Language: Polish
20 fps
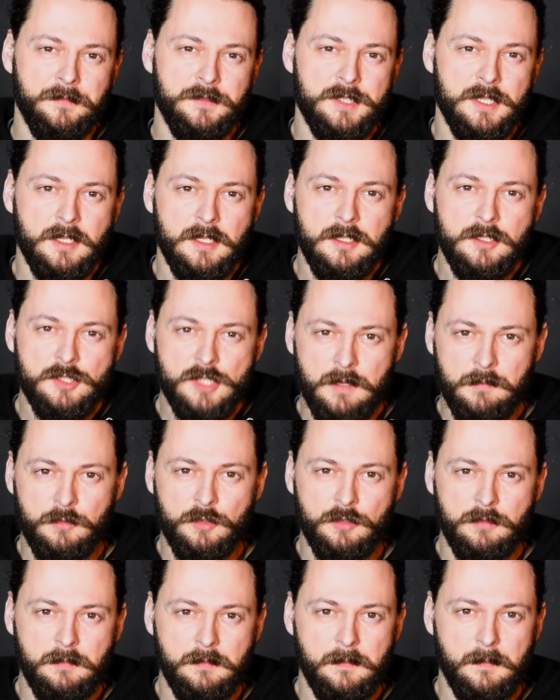dzięki
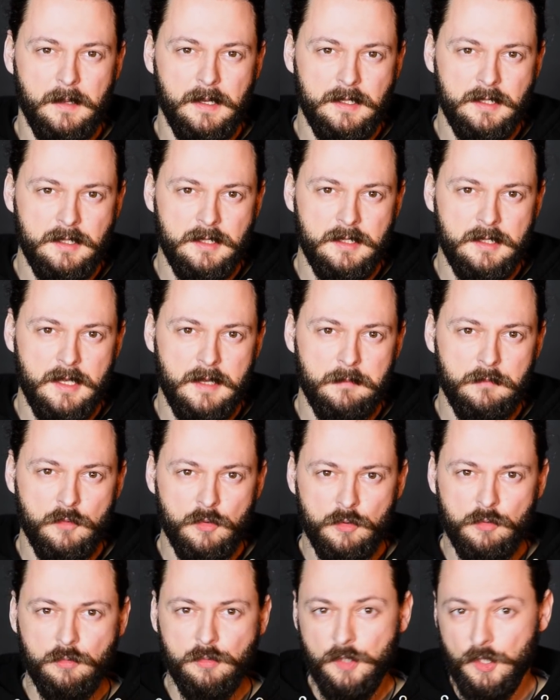czemu będę
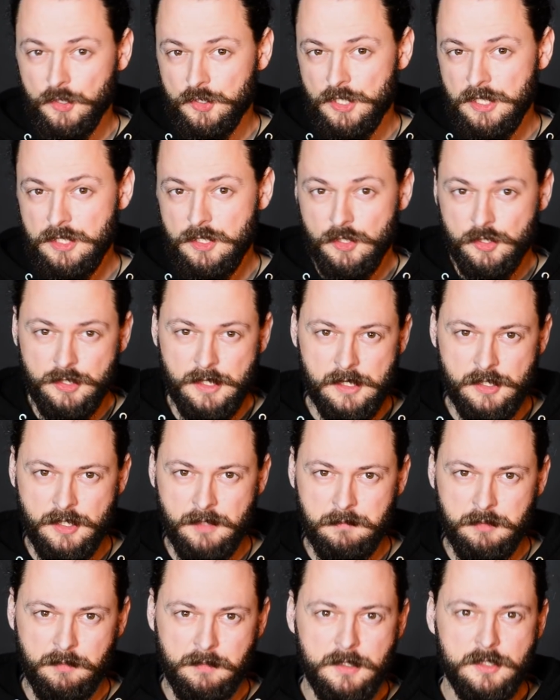mógł dotrzeć do
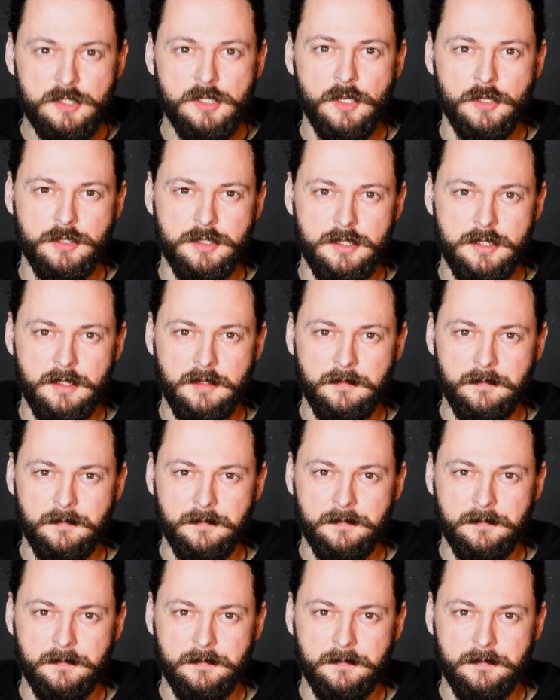szerszej publiczności.